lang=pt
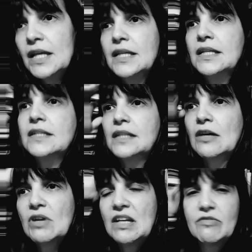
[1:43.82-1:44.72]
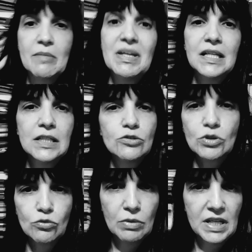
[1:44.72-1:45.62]
E então ele vai minando a
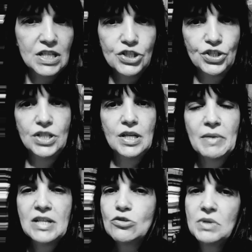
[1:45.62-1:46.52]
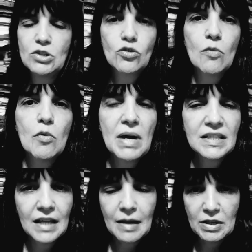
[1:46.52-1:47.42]
tua energia. É mais ou menos como
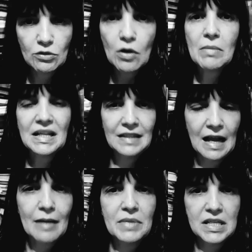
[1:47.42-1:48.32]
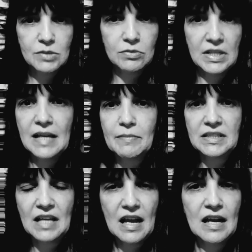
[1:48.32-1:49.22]
matar, mas não é um matar mesmo, né?
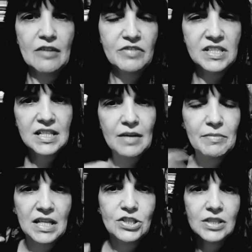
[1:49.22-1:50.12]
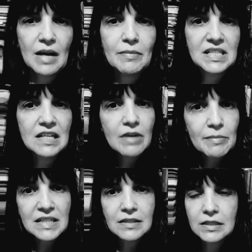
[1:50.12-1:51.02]
Matar fisicamente, tá? Mas ele vai
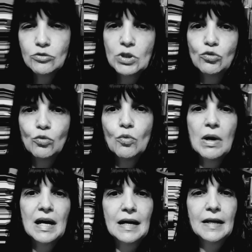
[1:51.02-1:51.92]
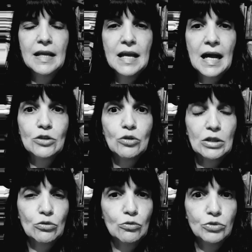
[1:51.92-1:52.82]
matando a tua, a,
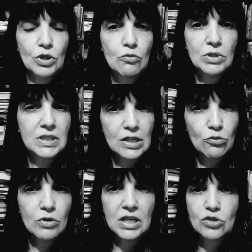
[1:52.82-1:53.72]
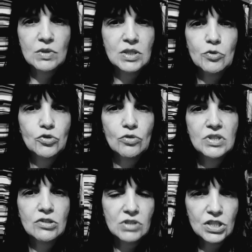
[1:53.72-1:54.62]
a, o teu interior, as suas emoções,
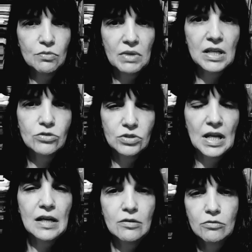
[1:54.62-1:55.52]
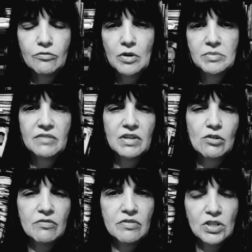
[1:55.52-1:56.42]
seus sentimentos, tá? Conforme você vai
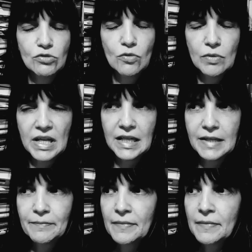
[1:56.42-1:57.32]
convivendo com ele.